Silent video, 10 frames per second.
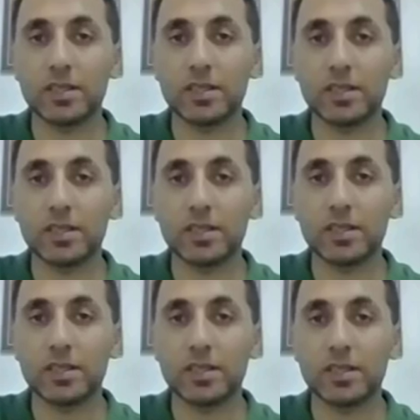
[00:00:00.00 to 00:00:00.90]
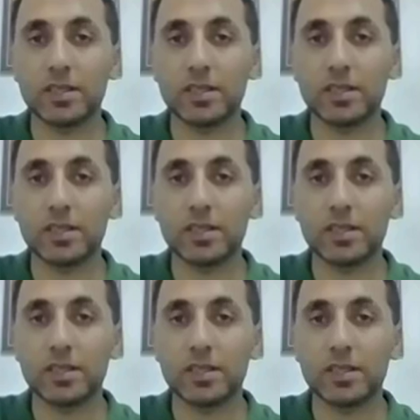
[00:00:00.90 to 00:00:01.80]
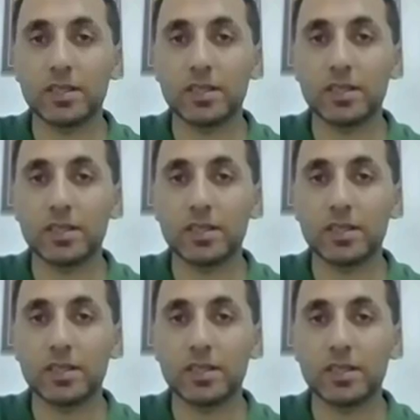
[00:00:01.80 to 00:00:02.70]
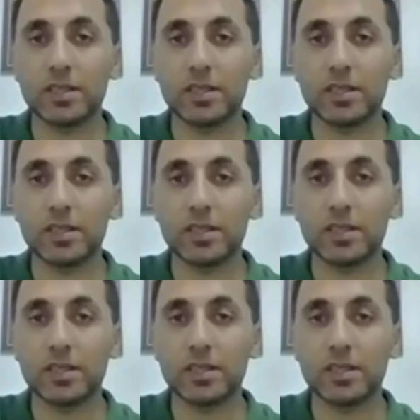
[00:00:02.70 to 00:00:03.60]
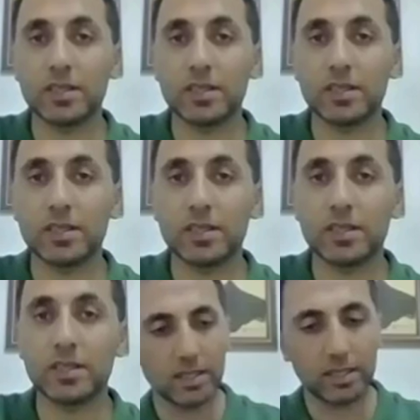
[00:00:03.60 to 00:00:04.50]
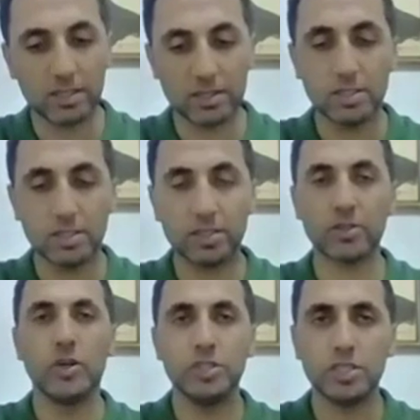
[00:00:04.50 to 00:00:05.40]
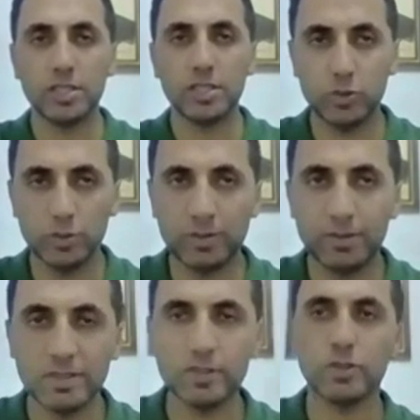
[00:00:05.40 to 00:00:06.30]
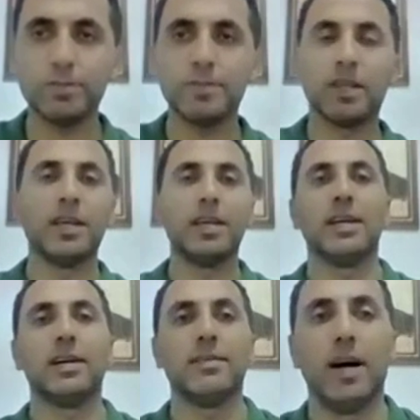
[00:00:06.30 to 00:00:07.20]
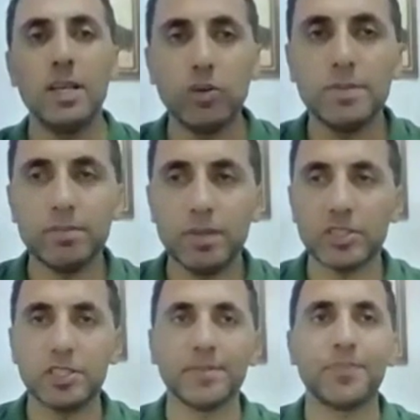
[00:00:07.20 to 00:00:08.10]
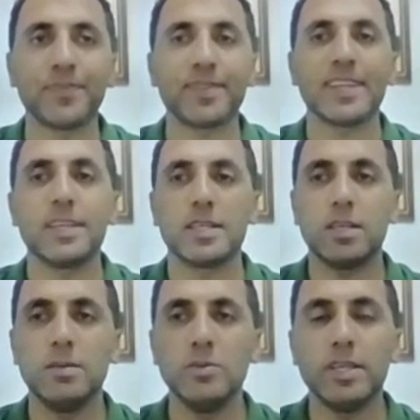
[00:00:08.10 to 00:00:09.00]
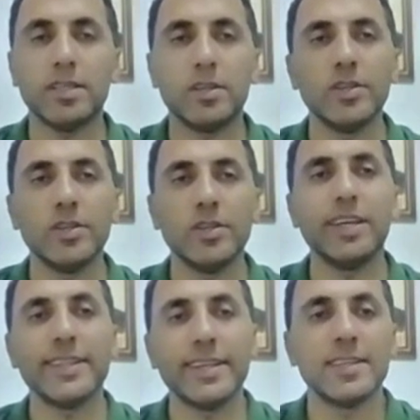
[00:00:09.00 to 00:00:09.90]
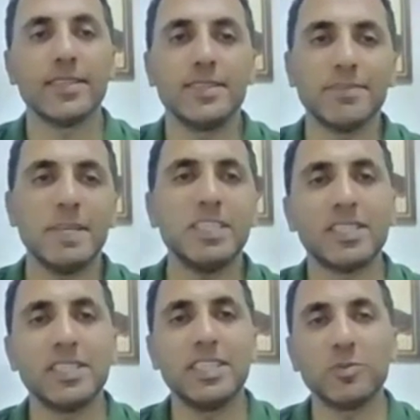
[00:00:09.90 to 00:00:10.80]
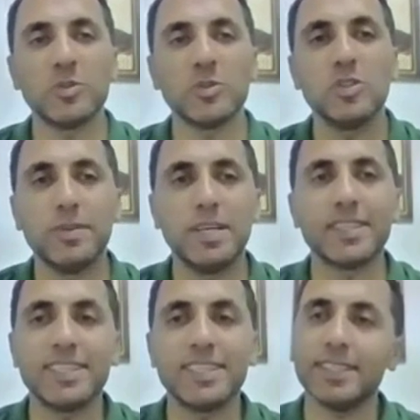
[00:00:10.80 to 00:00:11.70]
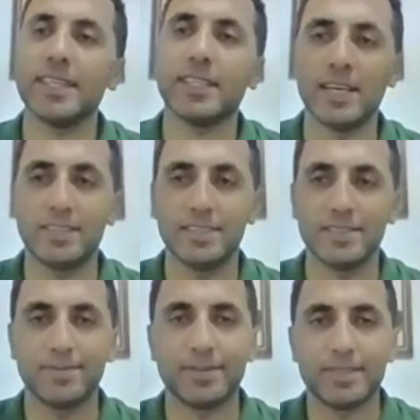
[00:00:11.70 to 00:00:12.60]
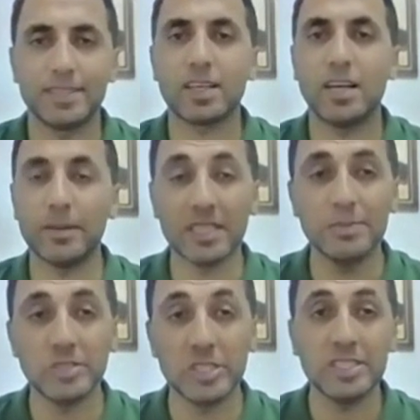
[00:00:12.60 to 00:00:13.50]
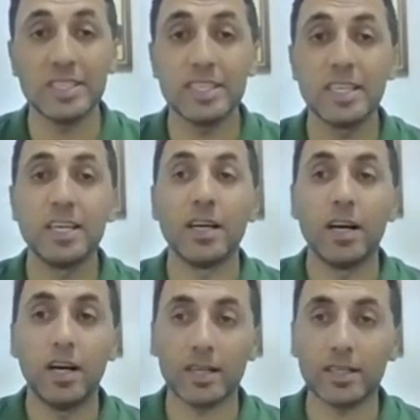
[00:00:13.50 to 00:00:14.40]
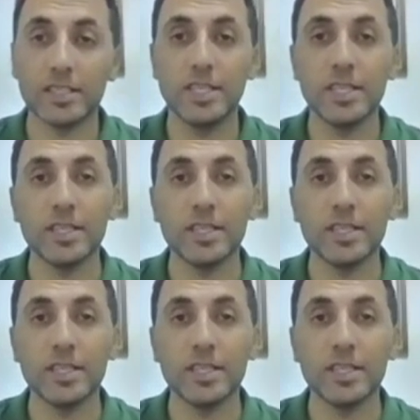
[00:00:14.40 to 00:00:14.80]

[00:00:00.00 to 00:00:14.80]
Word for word: bir de şöyle bir şey var. Sırada vali ve kaymak. Değerli arkadaşlar, öncelikle şunu bilmenizi istiyorum. Vali olabilmek için kamuda ya da özelde 5 yıl çalışmış olman yeterlidir. Kaymakam için arkadaşlar